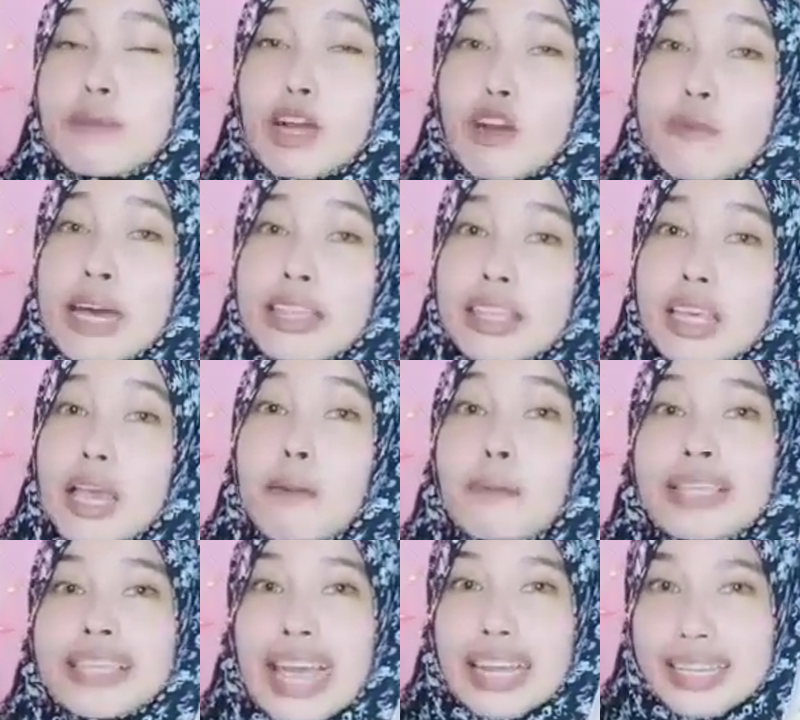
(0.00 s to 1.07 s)
Alhamdulillah ya
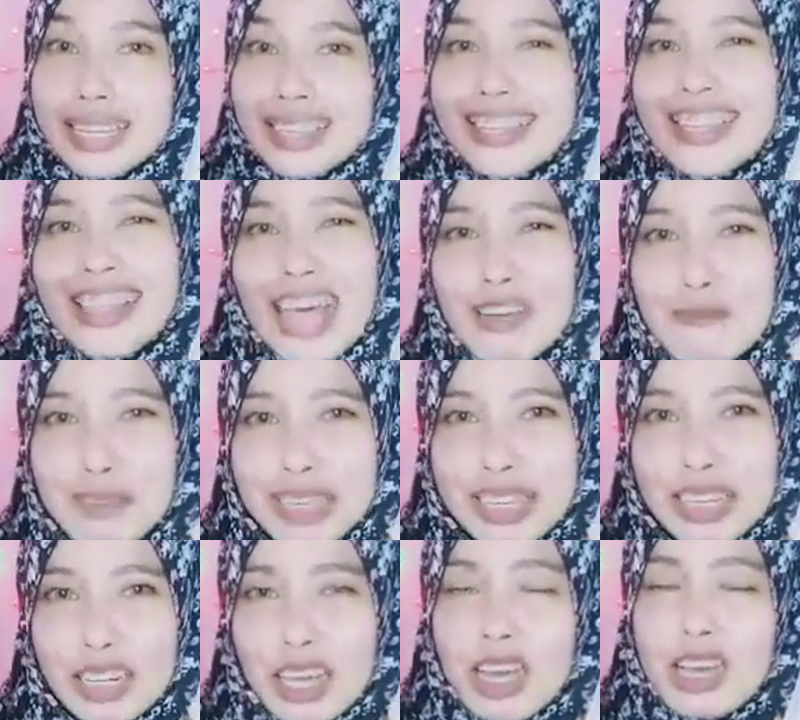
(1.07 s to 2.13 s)
Masya Allah manfaatnya
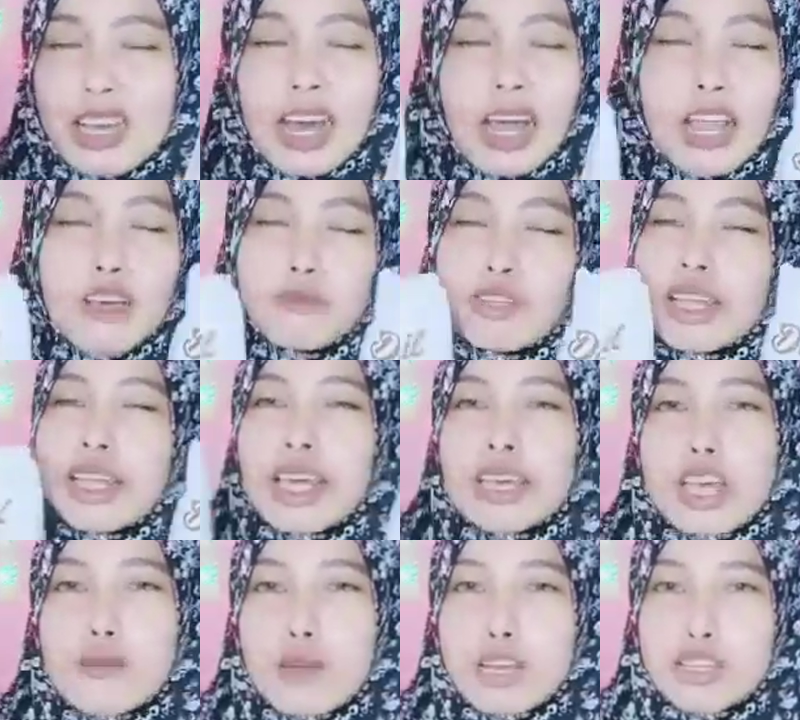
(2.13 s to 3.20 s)
luar biasa.
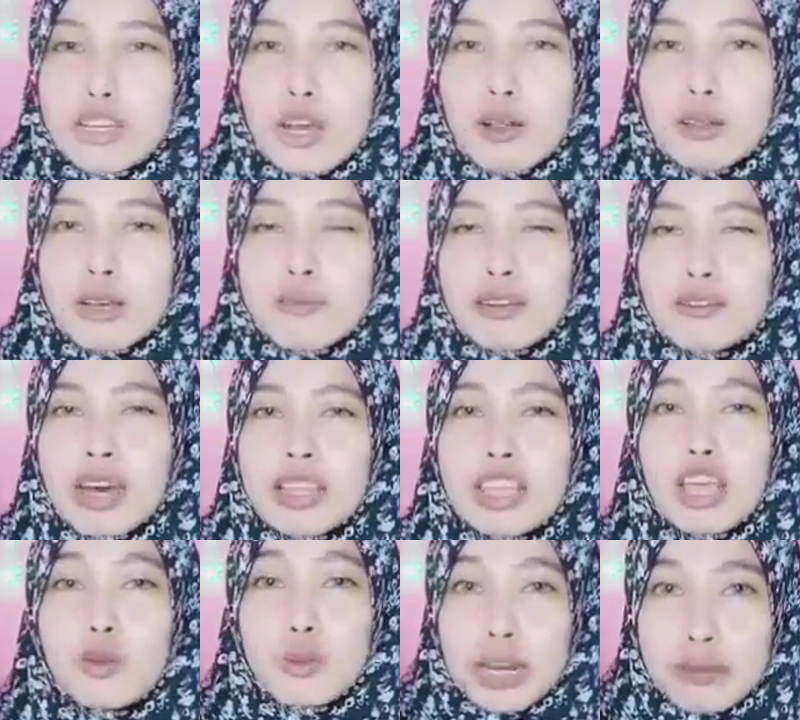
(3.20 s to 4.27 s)
Kalian juga boleh
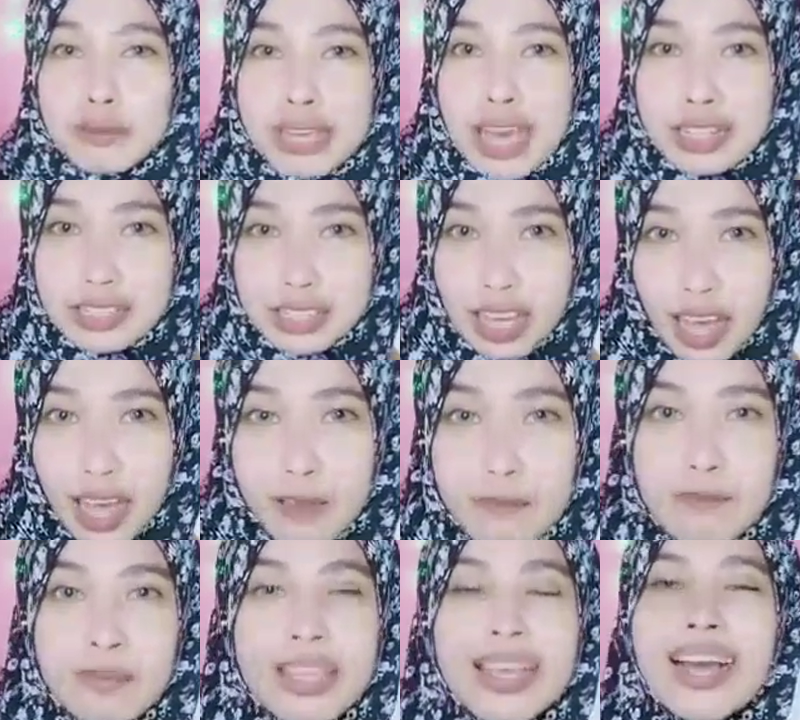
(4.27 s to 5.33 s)
konsumsi seperti saya.
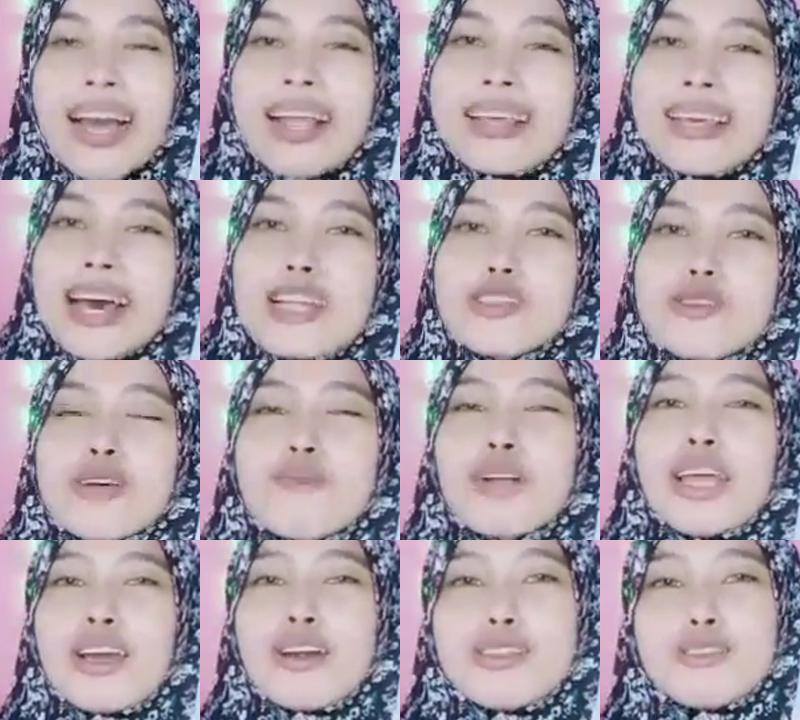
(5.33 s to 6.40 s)
Insya Allah ini itu
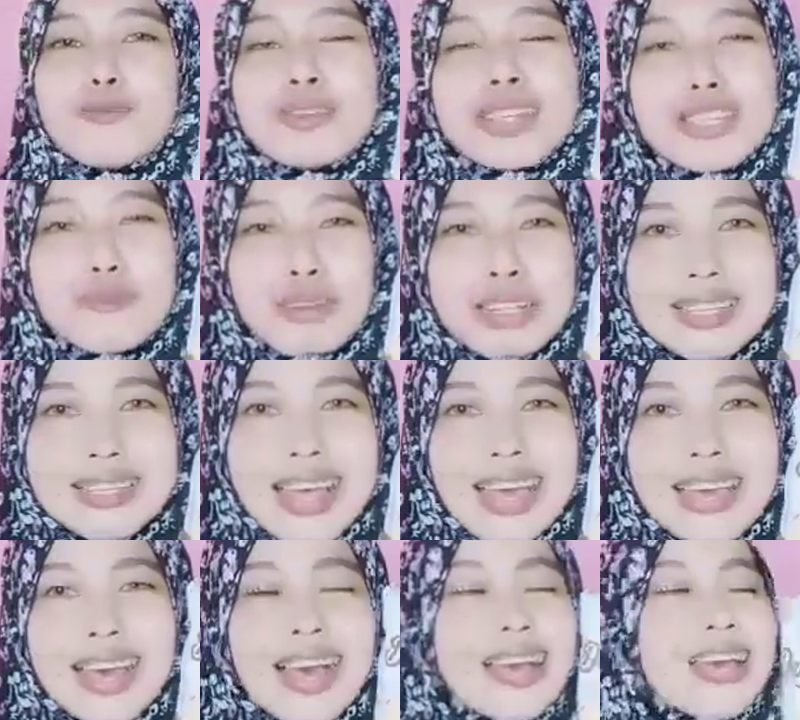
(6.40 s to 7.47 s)
baik bagi kesehatan,
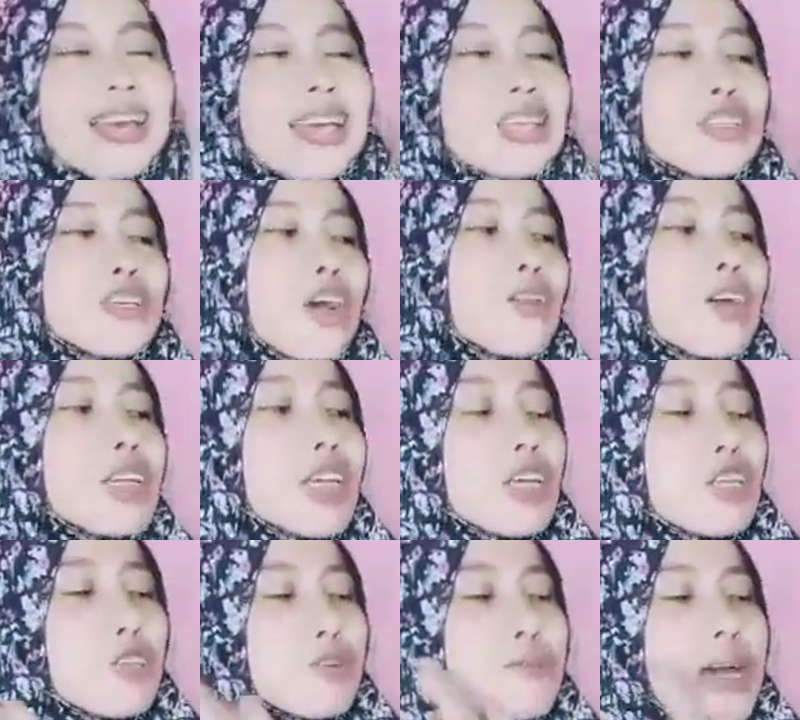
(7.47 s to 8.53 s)
baik bagi kandungan,
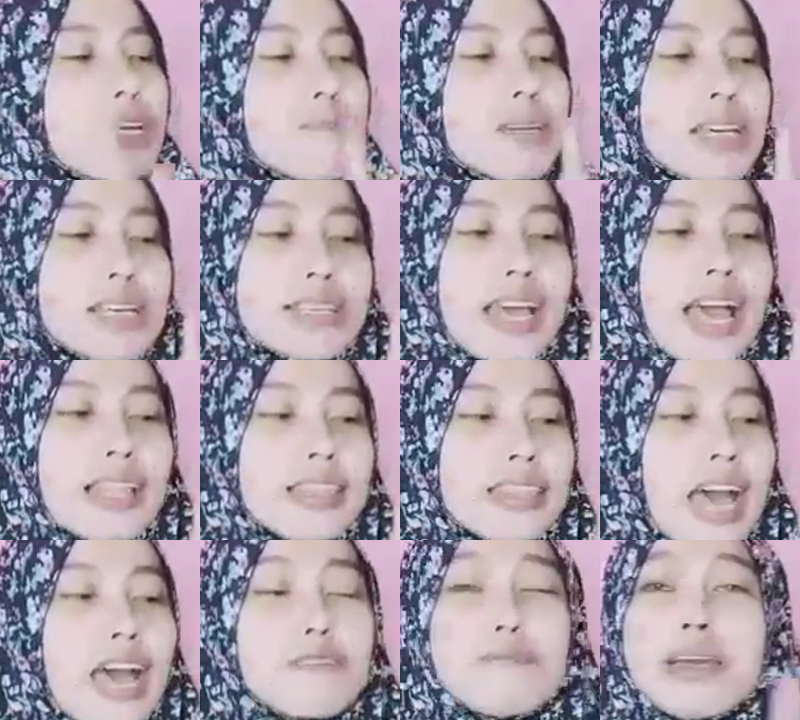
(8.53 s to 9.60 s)
dan juga
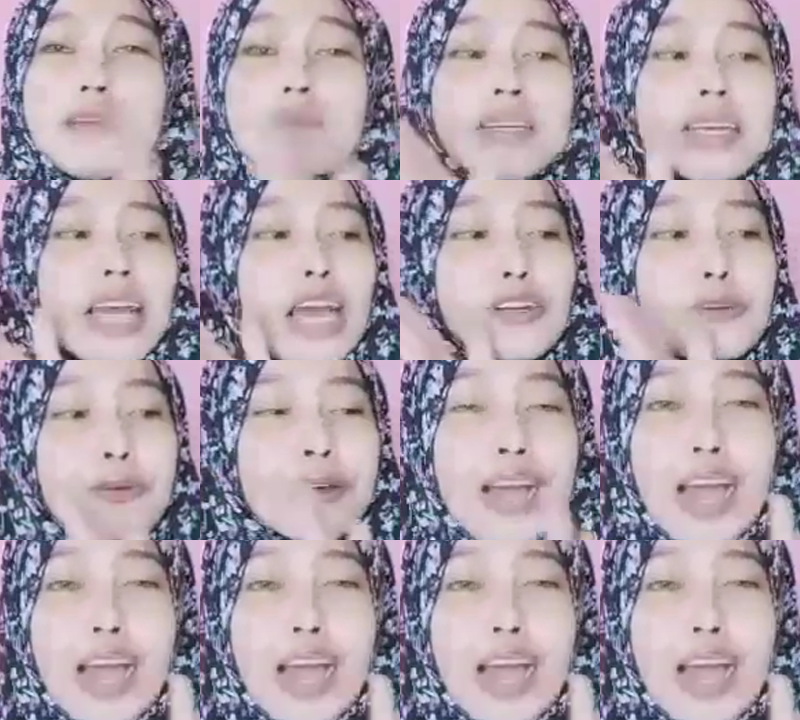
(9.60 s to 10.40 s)
herbal Arabian.